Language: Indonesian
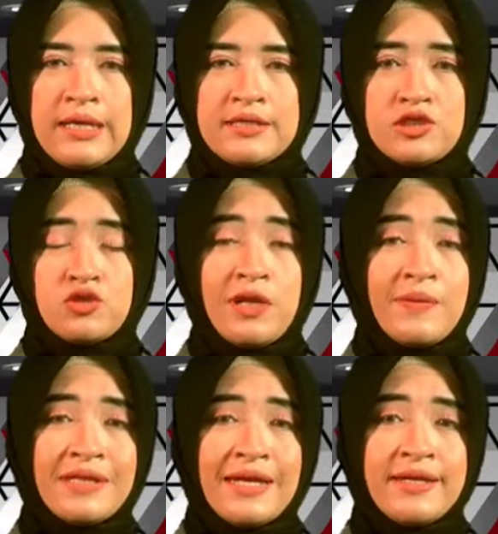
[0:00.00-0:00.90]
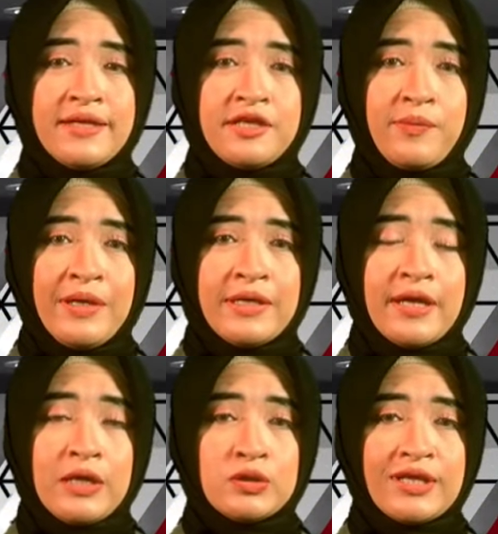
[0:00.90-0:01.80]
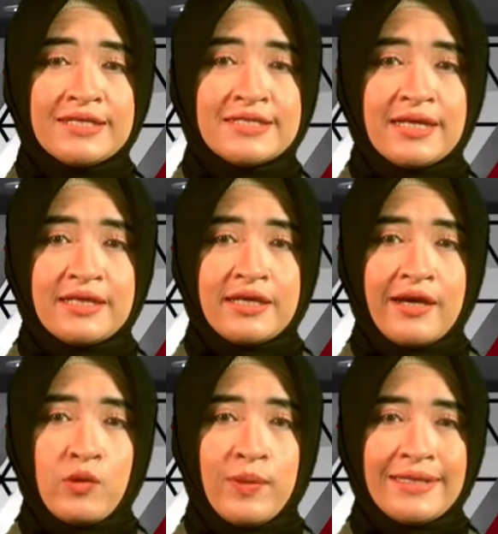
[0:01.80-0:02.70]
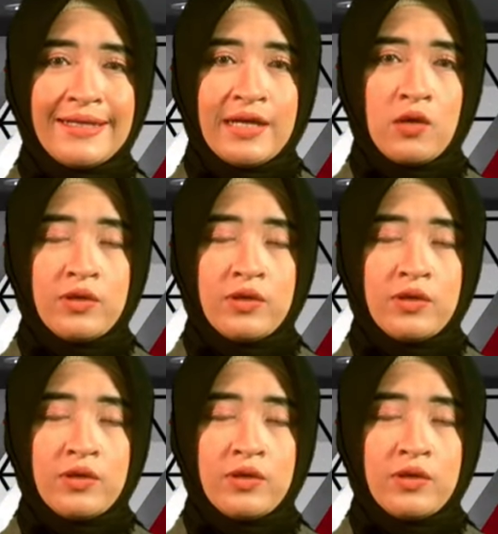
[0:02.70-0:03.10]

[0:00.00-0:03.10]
Sejumlah petani di pinggiran hutan jati Kabupaten